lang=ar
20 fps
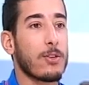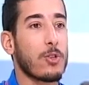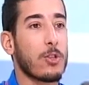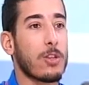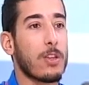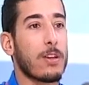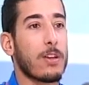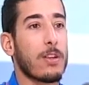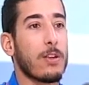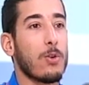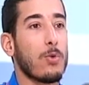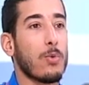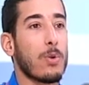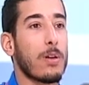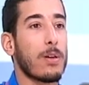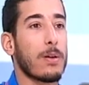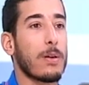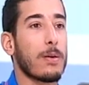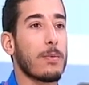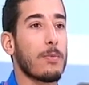شريك اللي هو
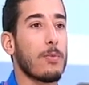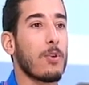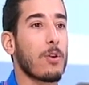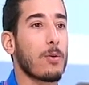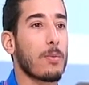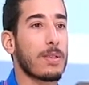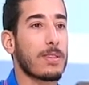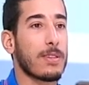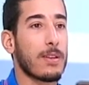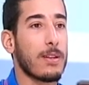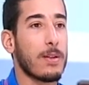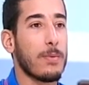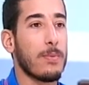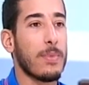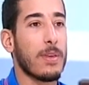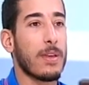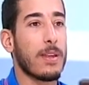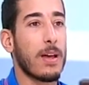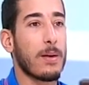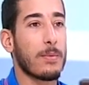بنك مصر
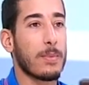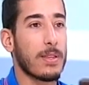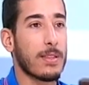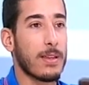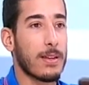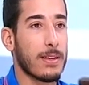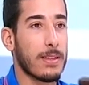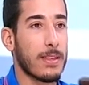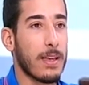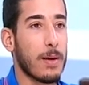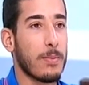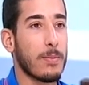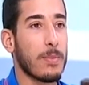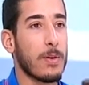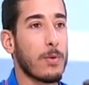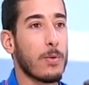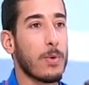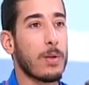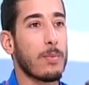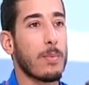لبنان عم يقدر
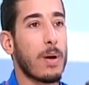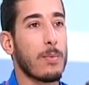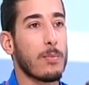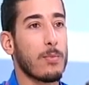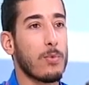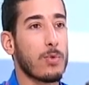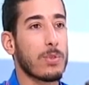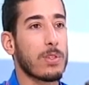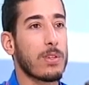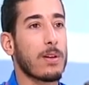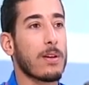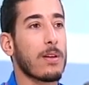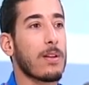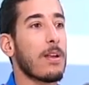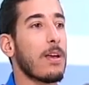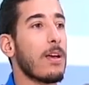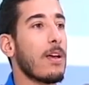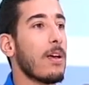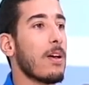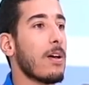يدعمني وين ما عم بوصل
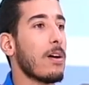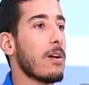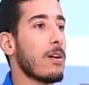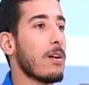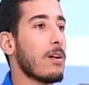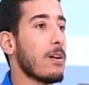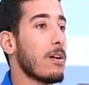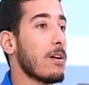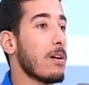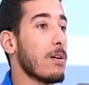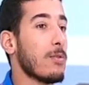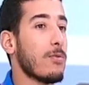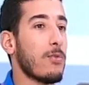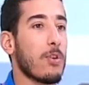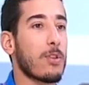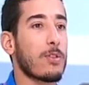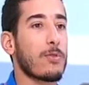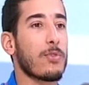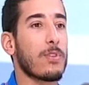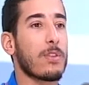آه،
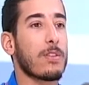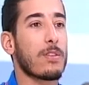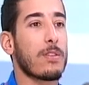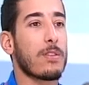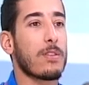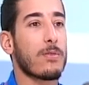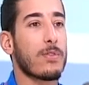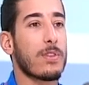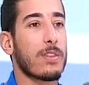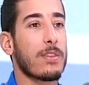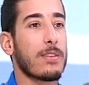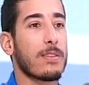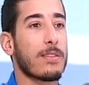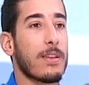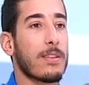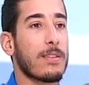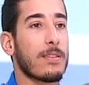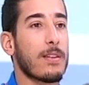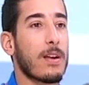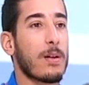فولت فتنس
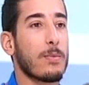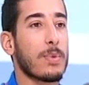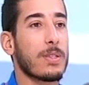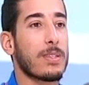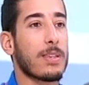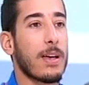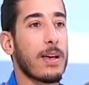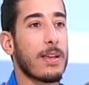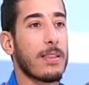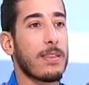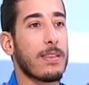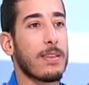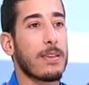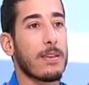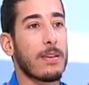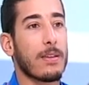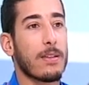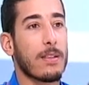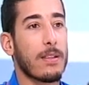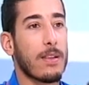سنتر عم
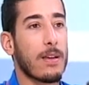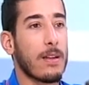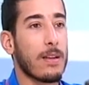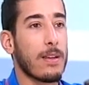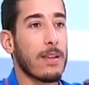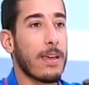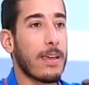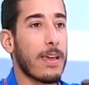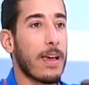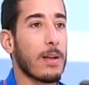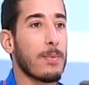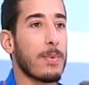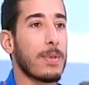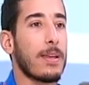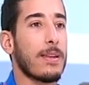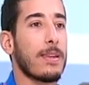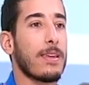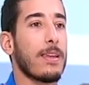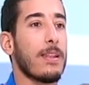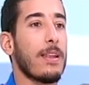بيساعدني للياقه
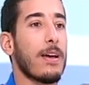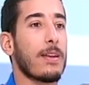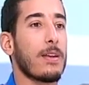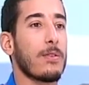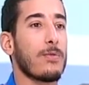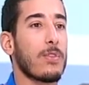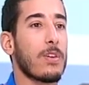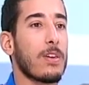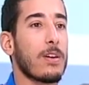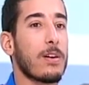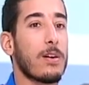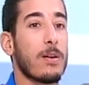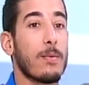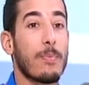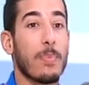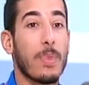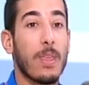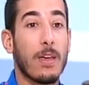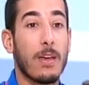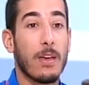البدنيه اللي انا فيها
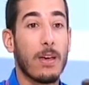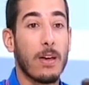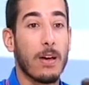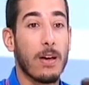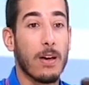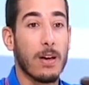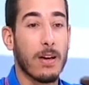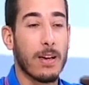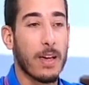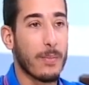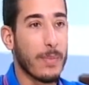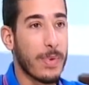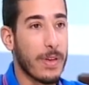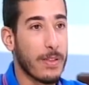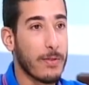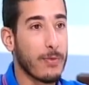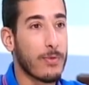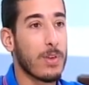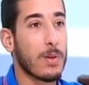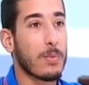آه
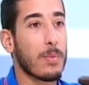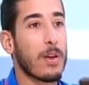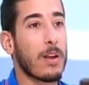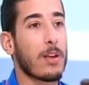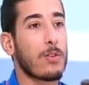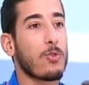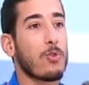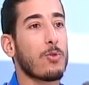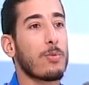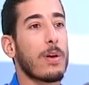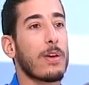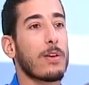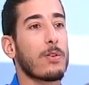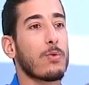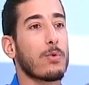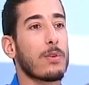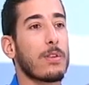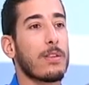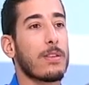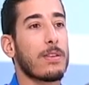كمان في ماراثون
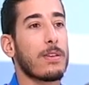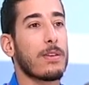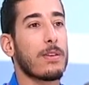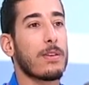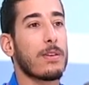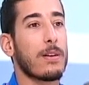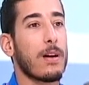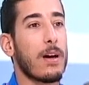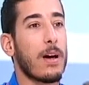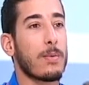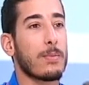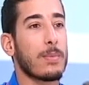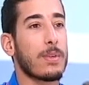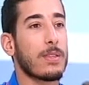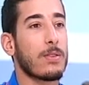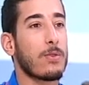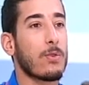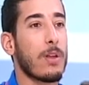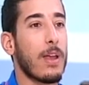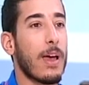بيروت اللي عم
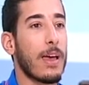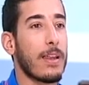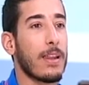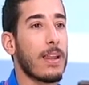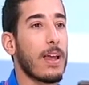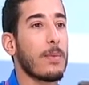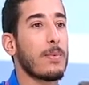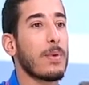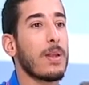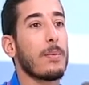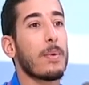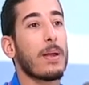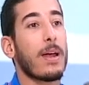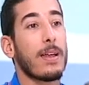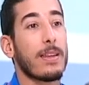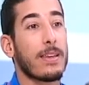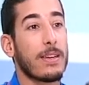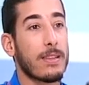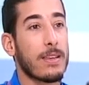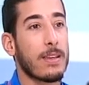ينقل هاي اللعبه
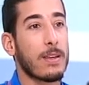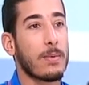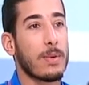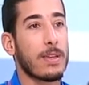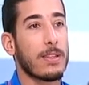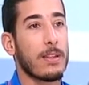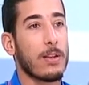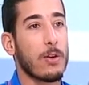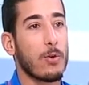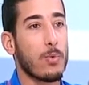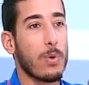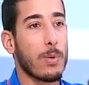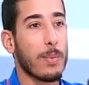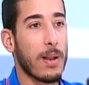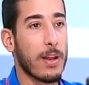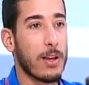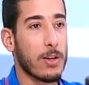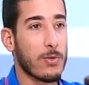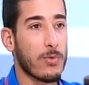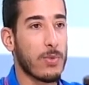لمرحله كثير بعيد اللي هو
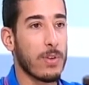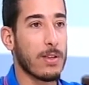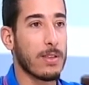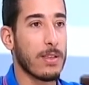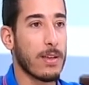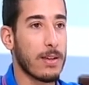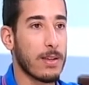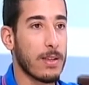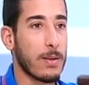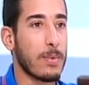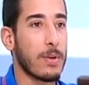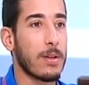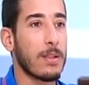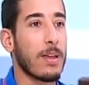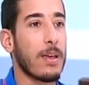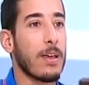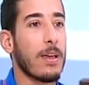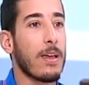بلش فيها تقريبا